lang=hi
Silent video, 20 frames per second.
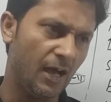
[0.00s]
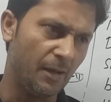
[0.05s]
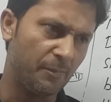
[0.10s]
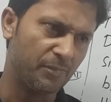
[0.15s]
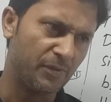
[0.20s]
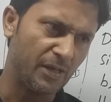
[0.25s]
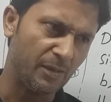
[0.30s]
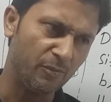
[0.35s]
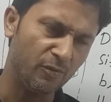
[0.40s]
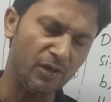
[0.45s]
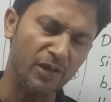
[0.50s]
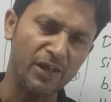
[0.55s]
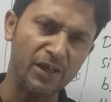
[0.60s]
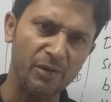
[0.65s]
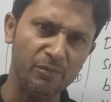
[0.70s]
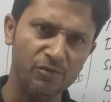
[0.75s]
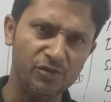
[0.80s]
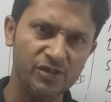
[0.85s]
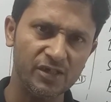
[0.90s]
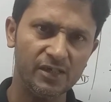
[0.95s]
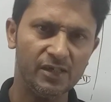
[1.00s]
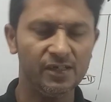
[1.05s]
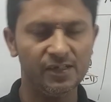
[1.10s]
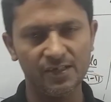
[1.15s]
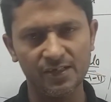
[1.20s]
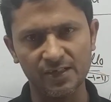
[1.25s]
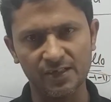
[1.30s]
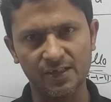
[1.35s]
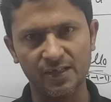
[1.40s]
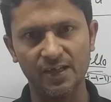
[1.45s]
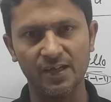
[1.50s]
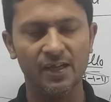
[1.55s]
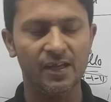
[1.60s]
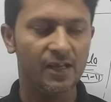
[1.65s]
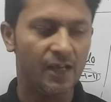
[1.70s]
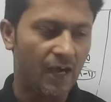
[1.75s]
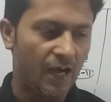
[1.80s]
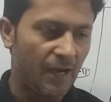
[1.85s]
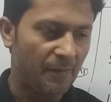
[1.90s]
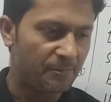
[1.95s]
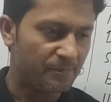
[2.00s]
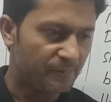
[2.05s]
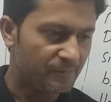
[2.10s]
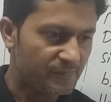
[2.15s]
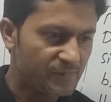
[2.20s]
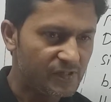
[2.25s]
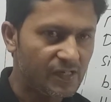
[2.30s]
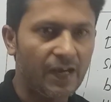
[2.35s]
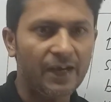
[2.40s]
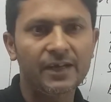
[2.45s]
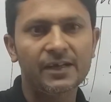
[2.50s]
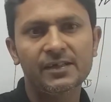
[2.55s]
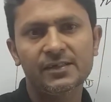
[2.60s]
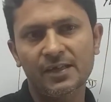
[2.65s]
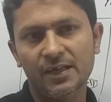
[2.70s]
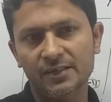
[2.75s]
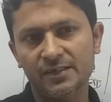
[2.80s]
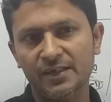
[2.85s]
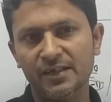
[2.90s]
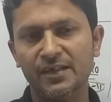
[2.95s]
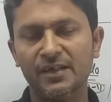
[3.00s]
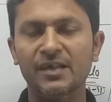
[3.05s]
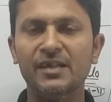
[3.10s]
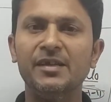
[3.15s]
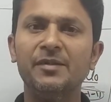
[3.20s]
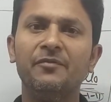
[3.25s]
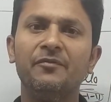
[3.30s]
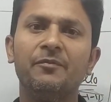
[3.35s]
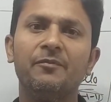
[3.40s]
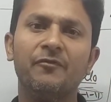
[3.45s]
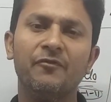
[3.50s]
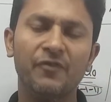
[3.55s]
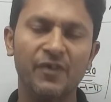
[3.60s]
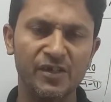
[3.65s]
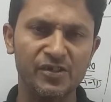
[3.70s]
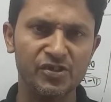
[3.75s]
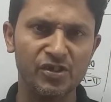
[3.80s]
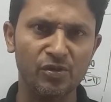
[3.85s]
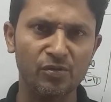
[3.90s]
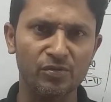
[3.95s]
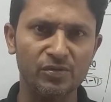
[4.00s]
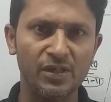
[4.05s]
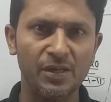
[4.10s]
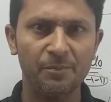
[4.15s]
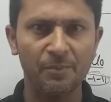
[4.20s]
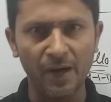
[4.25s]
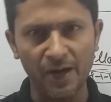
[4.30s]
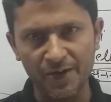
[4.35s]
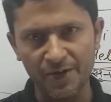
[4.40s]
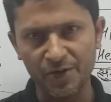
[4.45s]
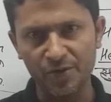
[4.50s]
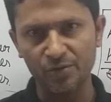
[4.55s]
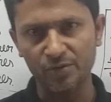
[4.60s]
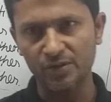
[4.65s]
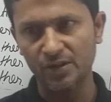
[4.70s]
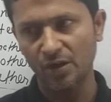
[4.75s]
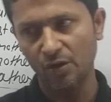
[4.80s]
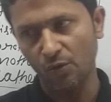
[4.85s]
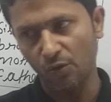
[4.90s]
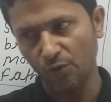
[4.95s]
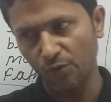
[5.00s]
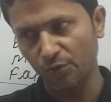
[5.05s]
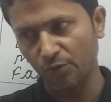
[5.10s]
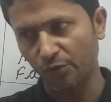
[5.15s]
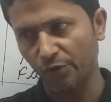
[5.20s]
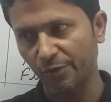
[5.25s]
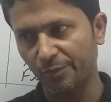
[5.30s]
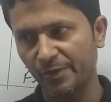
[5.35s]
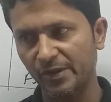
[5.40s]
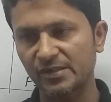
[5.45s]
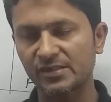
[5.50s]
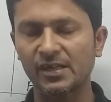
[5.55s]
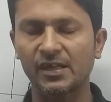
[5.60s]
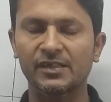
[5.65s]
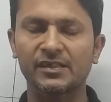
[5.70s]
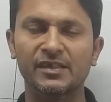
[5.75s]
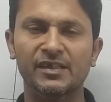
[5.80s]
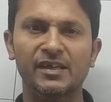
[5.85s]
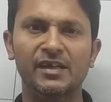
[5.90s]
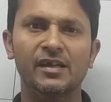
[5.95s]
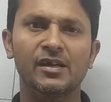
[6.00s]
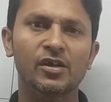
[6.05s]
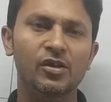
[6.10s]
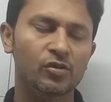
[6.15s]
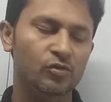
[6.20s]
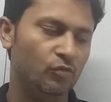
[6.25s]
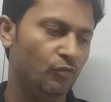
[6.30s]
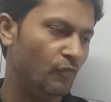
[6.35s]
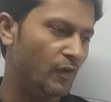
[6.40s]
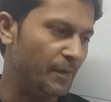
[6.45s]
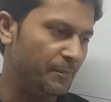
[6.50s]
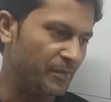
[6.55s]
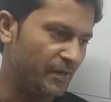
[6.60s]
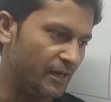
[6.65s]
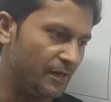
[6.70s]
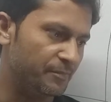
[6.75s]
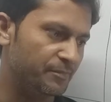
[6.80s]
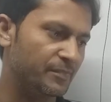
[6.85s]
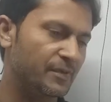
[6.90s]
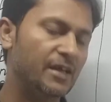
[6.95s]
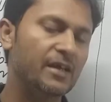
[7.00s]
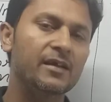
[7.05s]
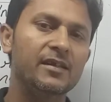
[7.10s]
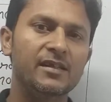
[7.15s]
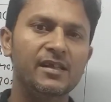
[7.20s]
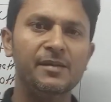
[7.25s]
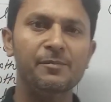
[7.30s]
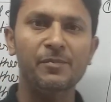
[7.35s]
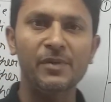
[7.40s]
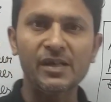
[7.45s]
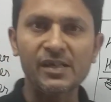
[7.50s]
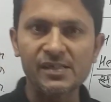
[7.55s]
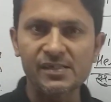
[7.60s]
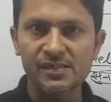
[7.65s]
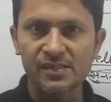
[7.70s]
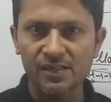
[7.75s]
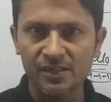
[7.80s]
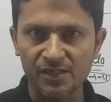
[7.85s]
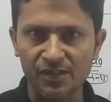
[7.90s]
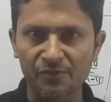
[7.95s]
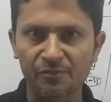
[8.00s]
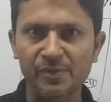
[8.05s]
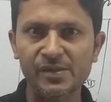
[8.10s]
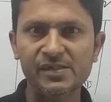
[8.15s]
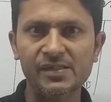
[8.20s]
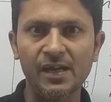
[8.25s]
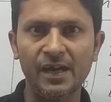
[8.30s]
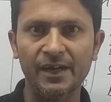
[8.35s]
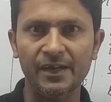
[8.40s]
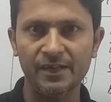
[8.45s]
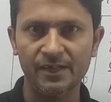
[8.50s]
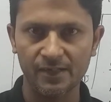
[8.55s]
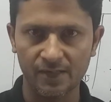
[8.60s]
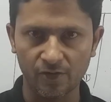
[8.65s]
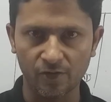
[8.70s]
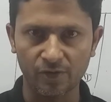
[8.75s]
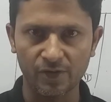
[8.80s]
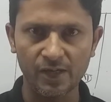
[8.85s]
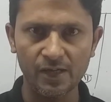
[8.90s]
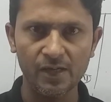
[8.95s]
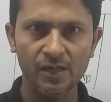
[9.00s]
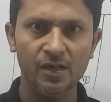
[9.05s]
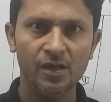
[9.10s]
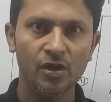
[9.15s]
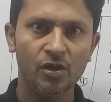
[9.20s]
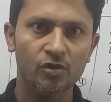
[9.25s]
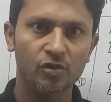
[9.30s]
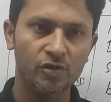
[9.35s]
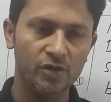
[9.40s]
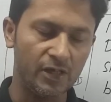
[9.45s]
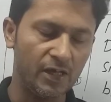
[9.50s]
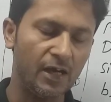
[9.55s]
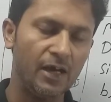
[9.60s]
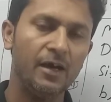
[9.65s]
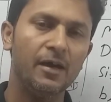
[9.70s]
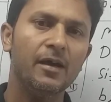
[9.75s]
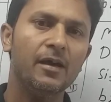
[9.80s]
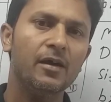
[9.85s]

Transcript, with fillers: आप क्या बोलेंगे मुझे ठीक है आप साइड जाते हैं कहीं फंक्शन होता है पार्टी होता है ऑन रोड पर जाते हैं तो वहाँ पर आप कहते हैं प्लीज़ गिव मी साइड ओके तो या